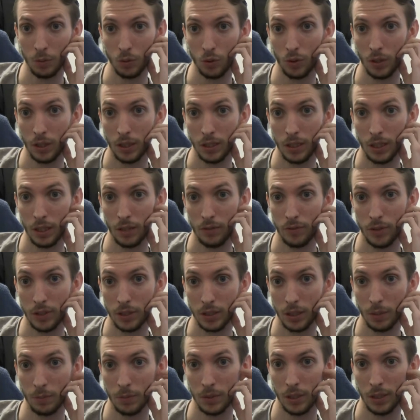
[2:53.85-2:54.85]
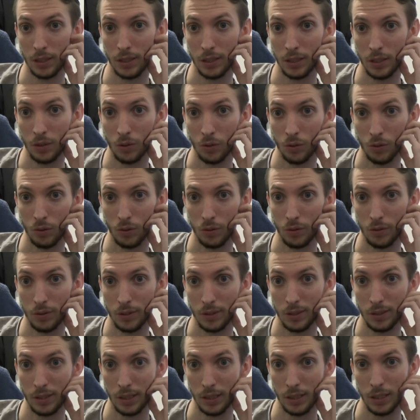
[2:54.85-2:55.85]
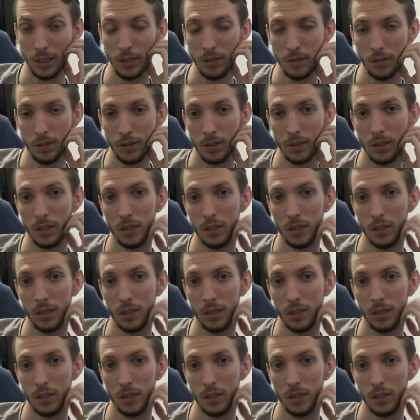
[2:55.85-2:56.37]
Je crois que la dernière facecam ça a été euh, cet été.